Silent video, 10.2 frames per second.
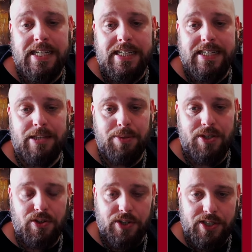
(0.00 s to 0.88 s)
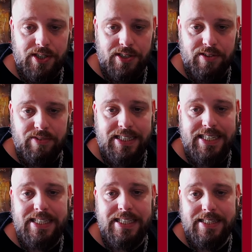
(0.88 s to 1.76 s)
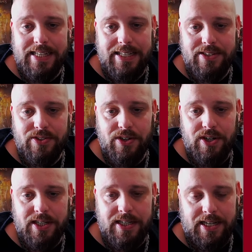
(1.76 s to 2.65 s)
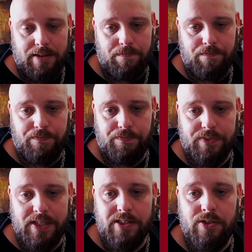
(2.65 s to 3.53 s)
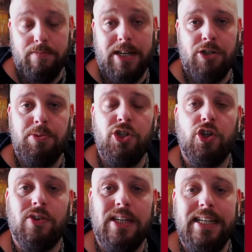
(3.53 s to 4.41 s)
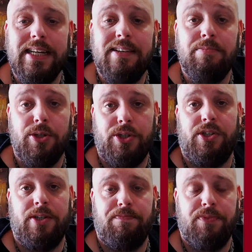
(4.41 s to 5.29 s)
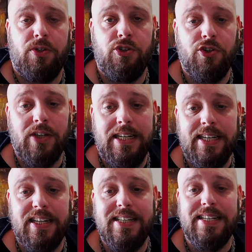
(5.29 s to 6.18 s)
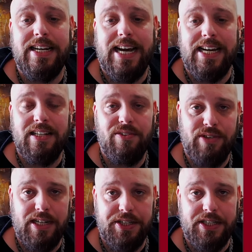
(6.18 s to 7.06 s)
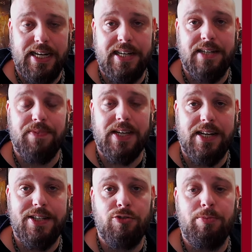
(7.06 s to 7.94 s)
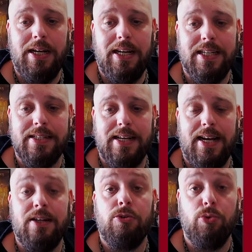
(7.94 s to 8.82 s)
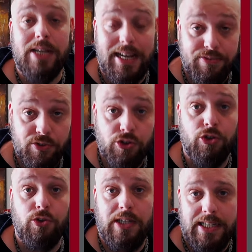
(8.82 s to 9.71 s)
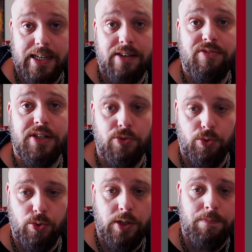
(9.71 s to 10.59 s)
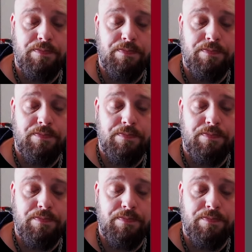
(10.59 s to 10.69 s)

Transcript: Das bedeutet, wenn ich jetzt als Söldner zum Beispiel jonglieren möchte, und jonglieren ist eine Handelnfertigkeit, dann kann der Spielleiter sagen, du darfst jonglieren versuchen